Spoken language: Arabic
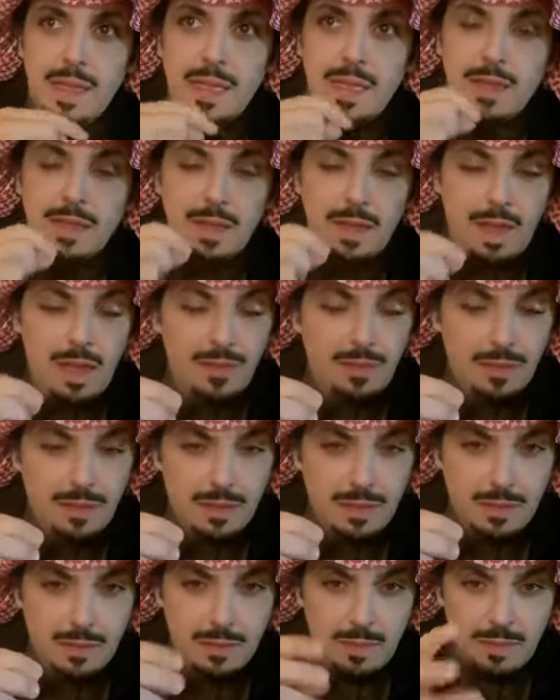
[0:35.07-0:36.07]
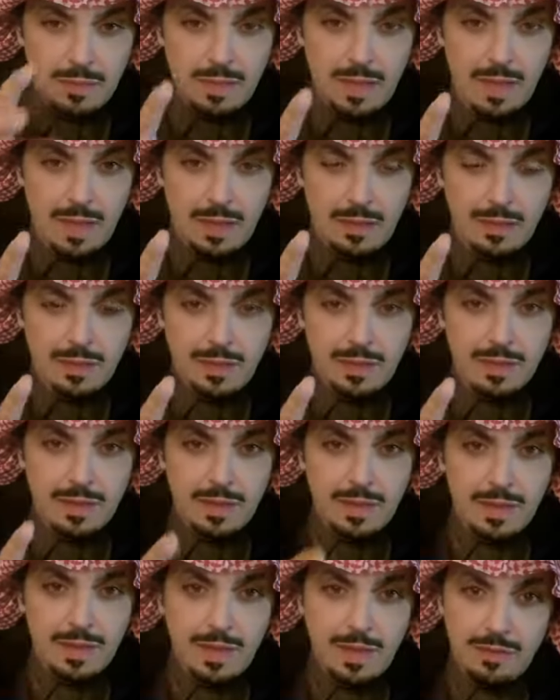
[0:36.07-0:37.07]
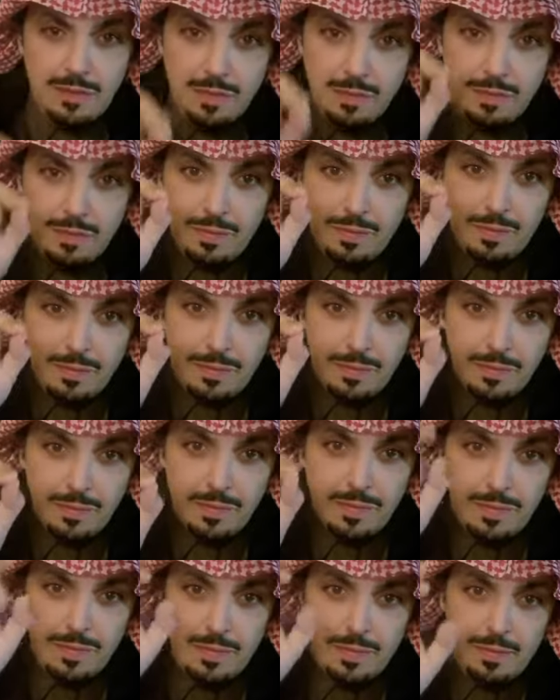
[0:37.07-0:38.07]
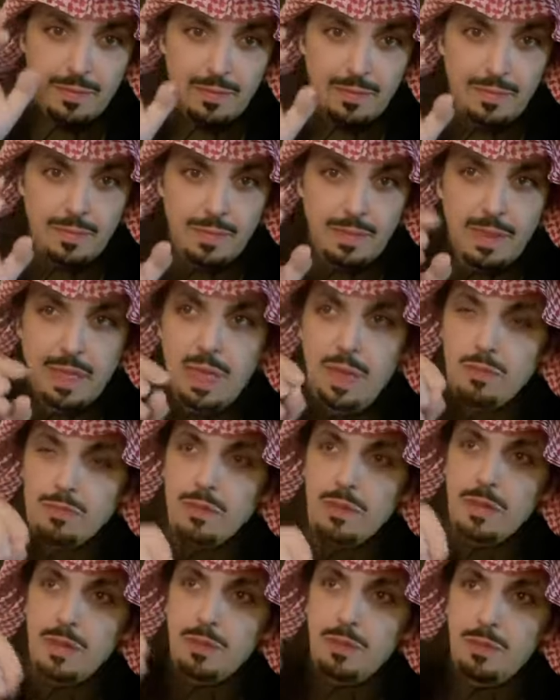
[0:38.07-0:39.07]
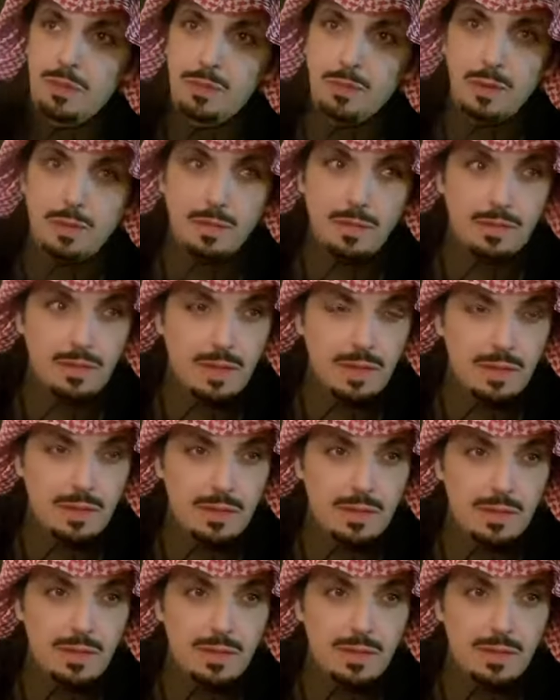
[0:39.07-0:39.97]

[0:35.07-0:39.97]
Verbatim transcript: ثقافة المصاعد عندنا للأسف صفر يعني أو تركب حرمة المصعد